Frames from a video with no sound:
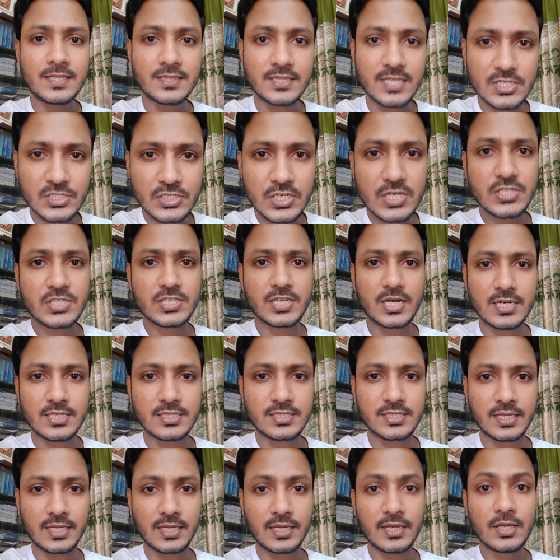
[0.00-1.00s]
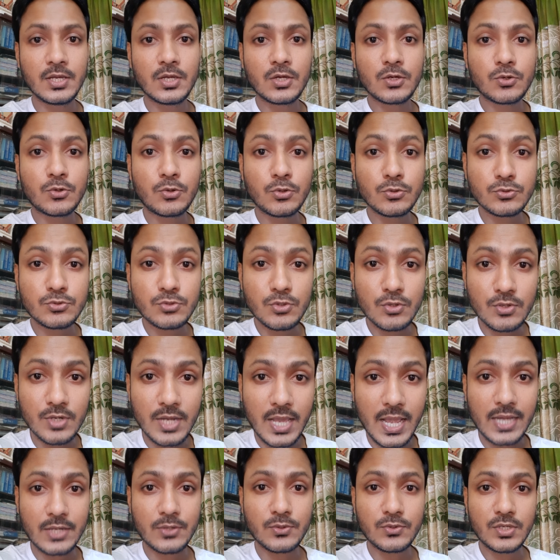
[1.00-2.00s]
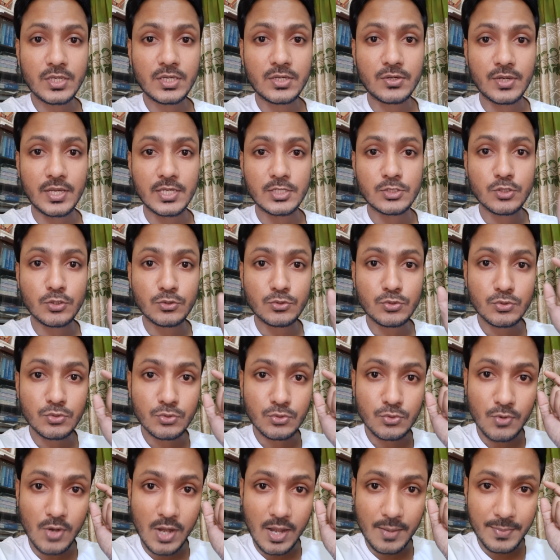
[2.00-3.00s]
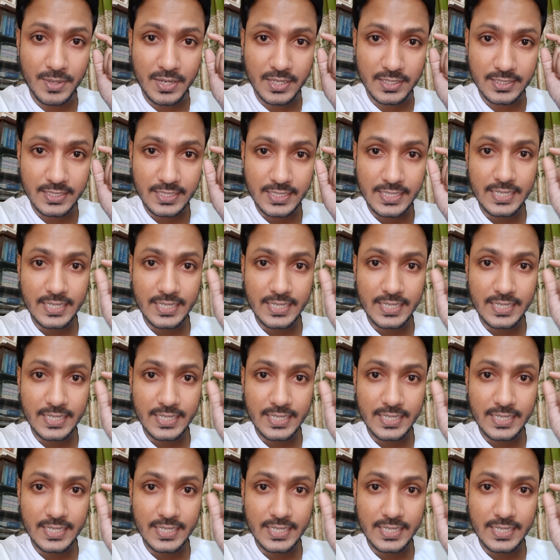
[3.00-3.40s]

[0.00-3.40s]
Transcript: দেশের স্বার্থে ক্ষুদ্র নাগরিক হয়ে যতটুকু আমার